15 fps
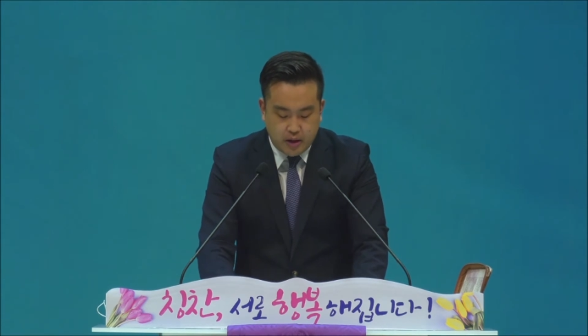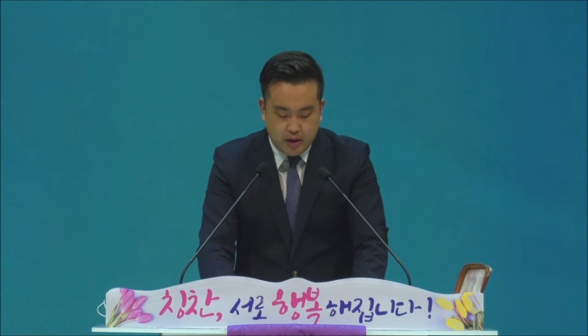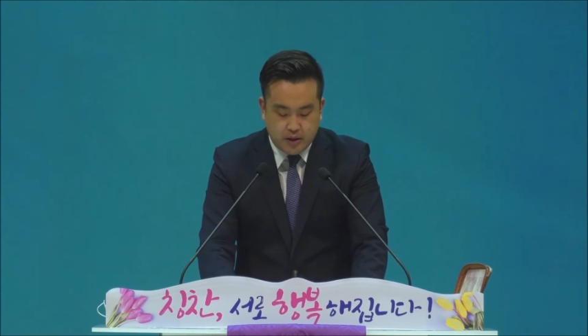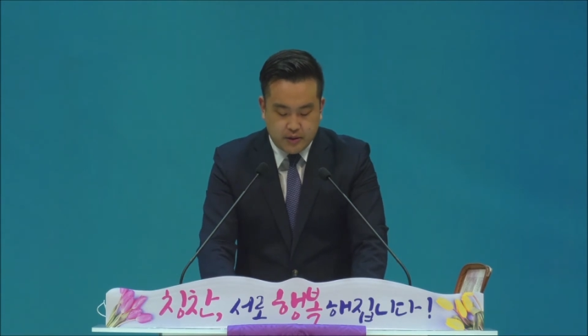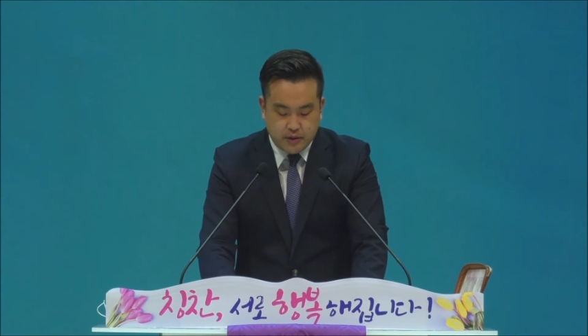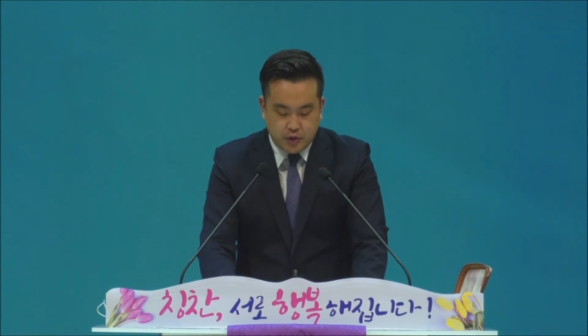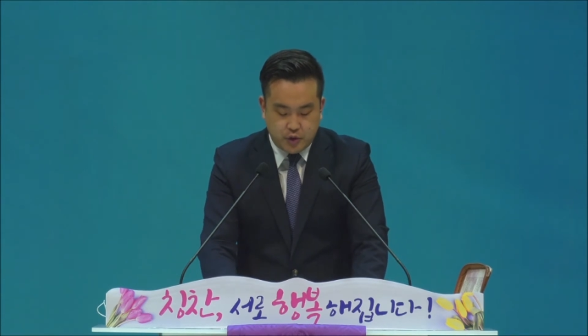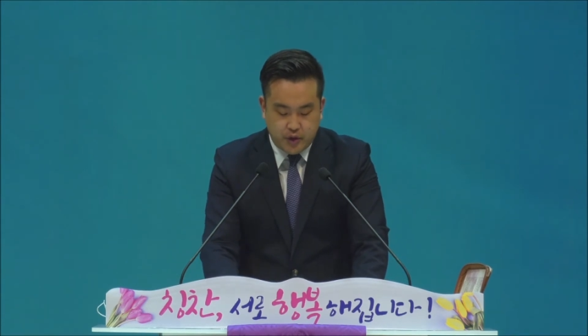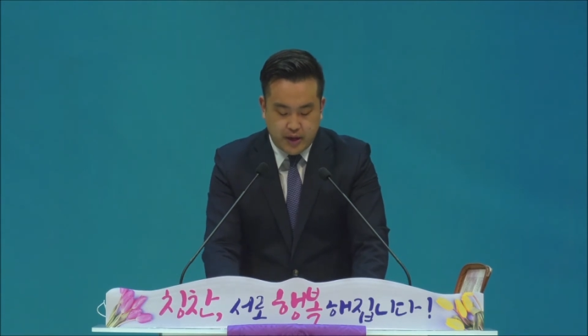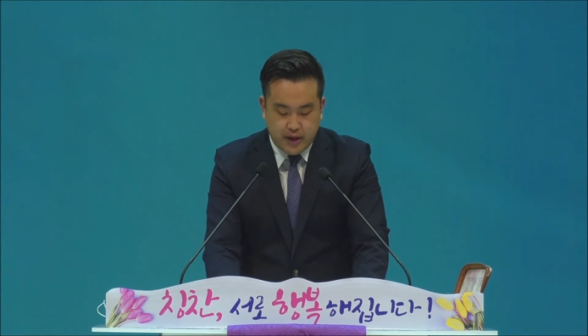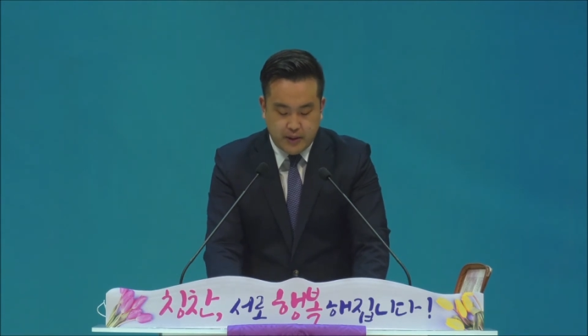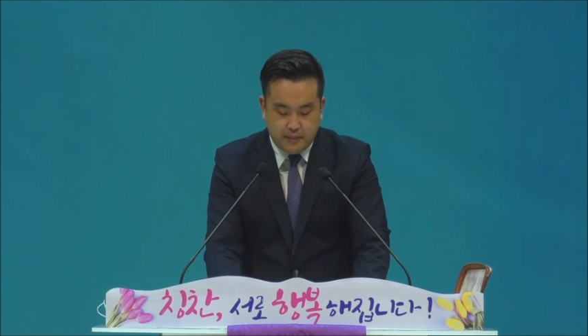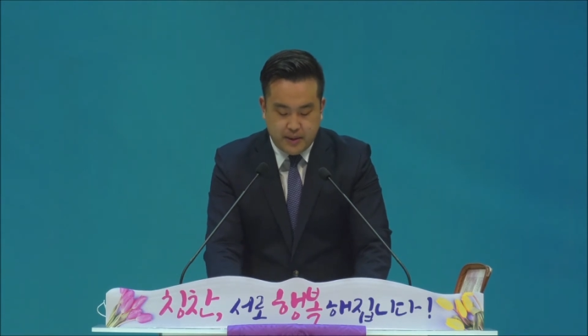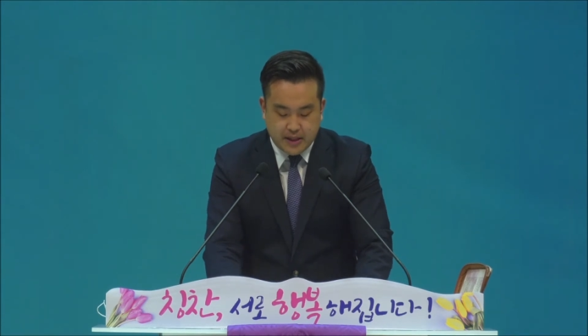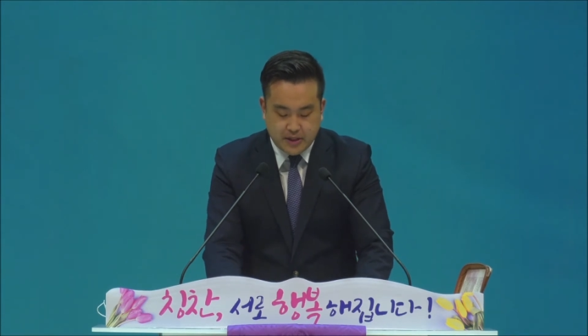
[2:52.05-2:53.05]
큰
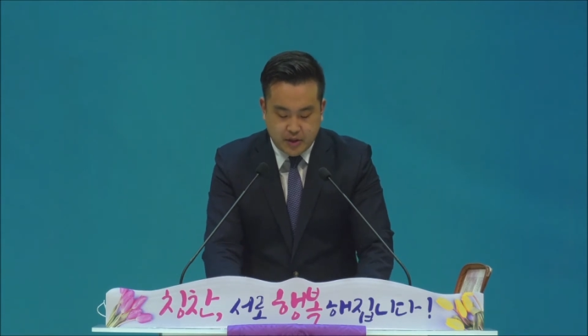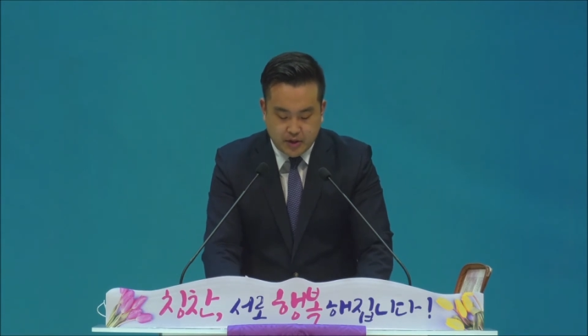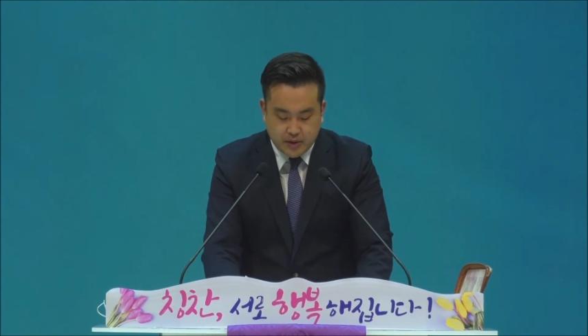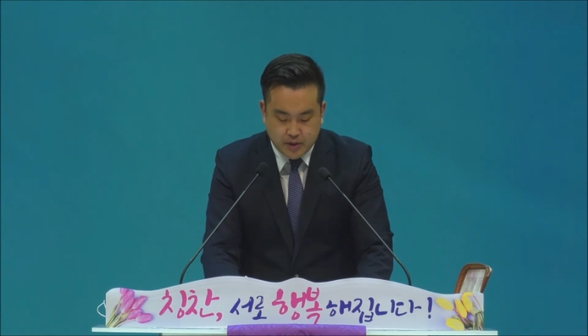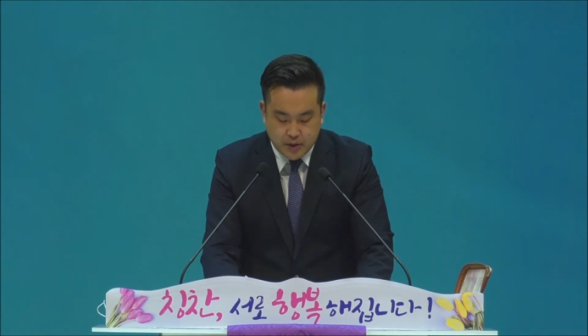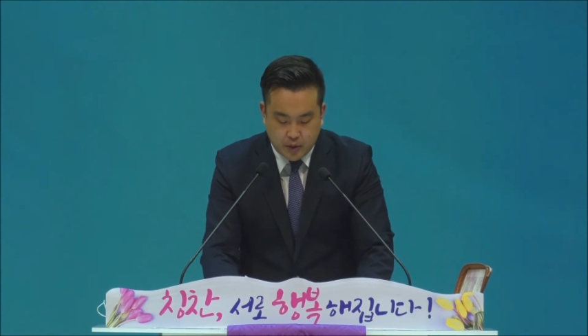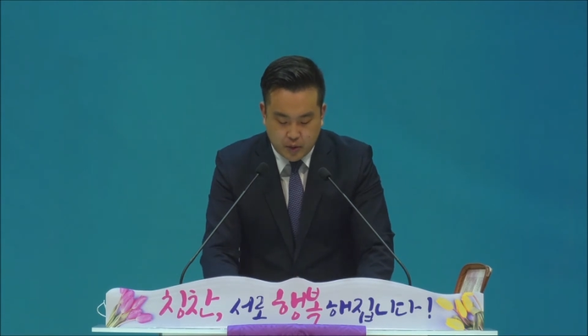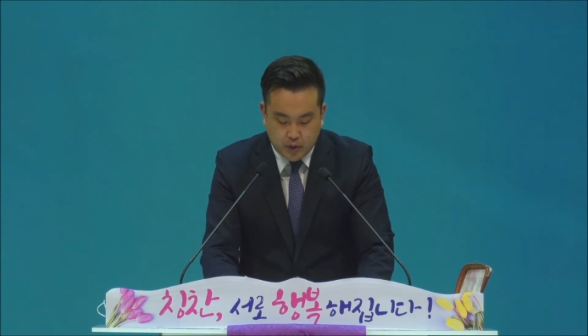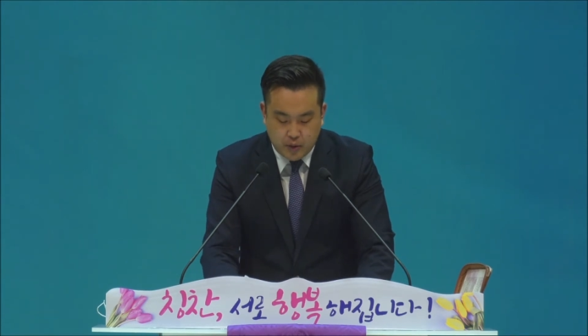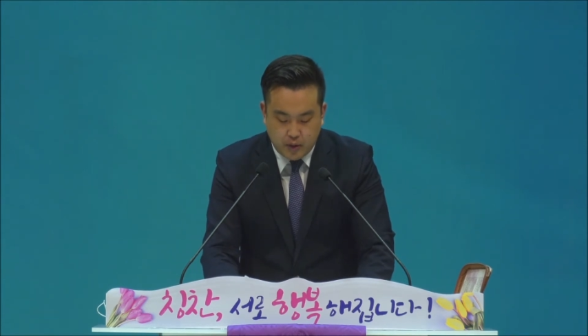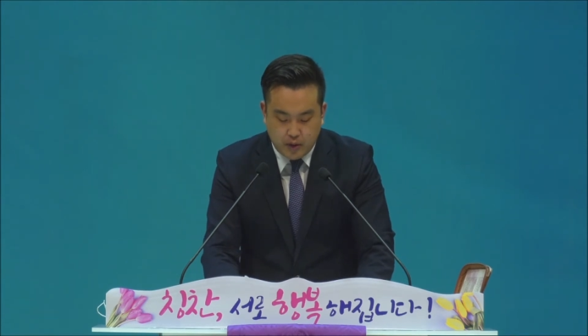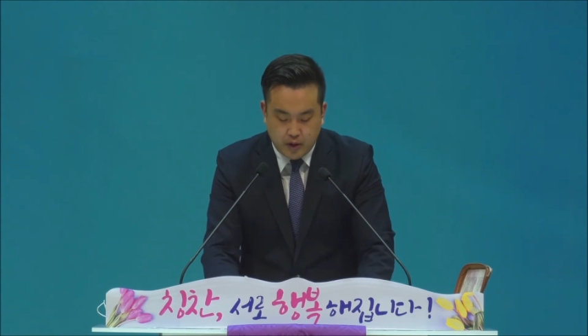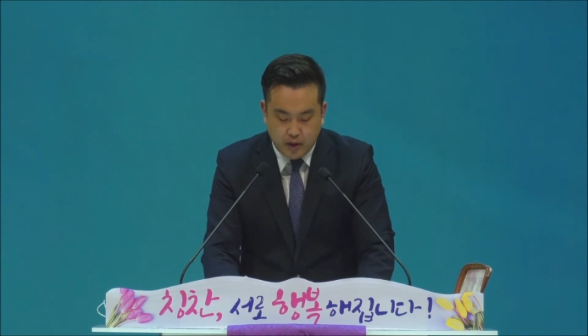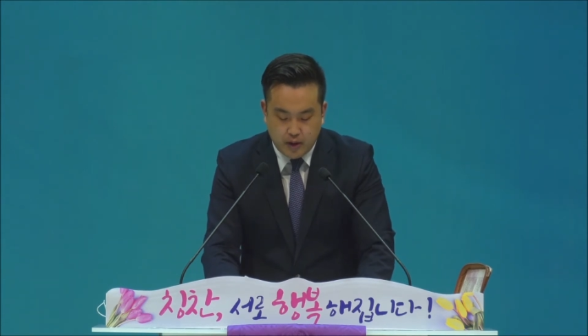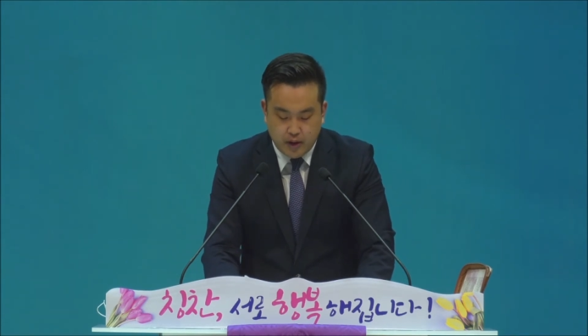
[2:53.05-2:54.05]
죄에 빠져
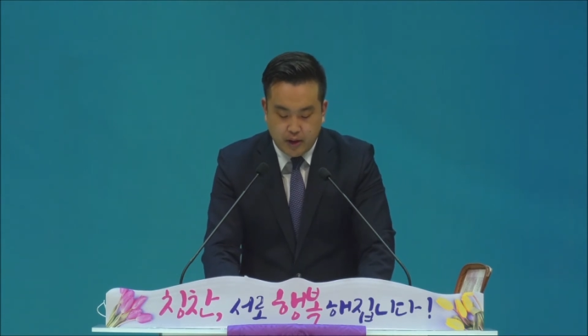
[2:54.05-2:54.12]
있어도